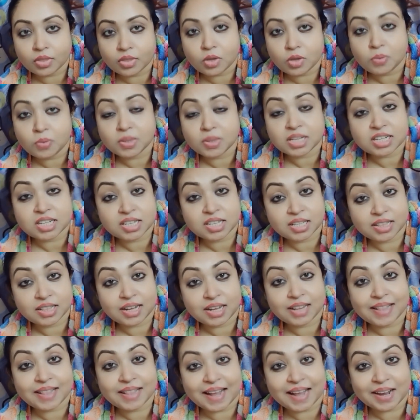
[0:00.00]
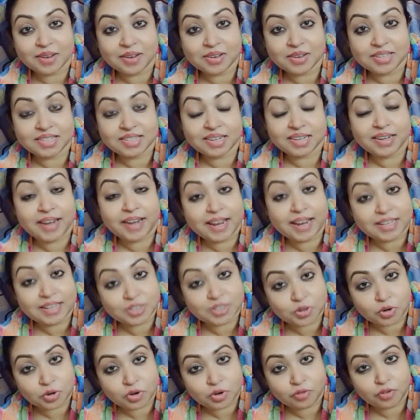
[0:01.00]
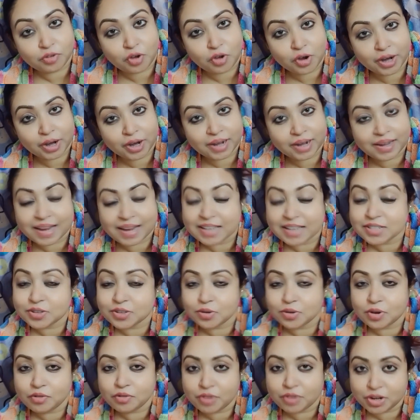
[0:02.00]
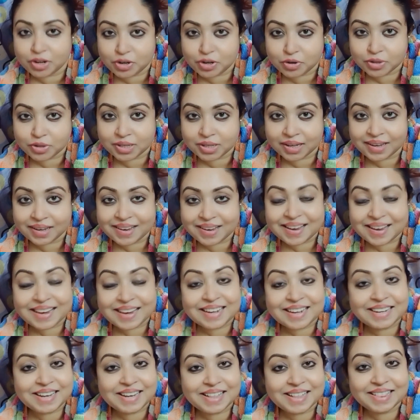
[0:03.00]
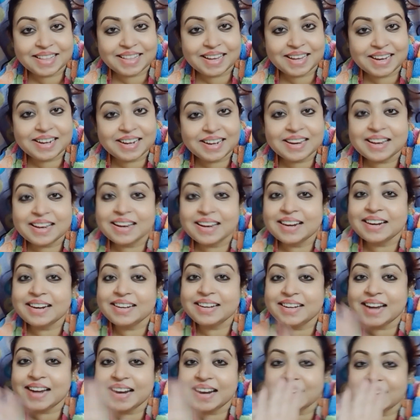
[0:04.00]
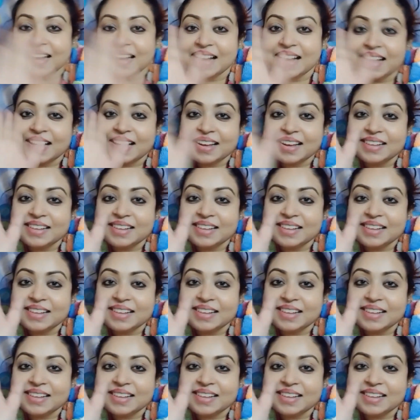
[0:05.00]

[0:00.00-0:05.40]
তোমাদের সাথে তাহলে দেখা হচ্ছে নেক্সট কোনো ব্লগে নেক্সট কোনো ভিডিওতে টিল দেন টাটা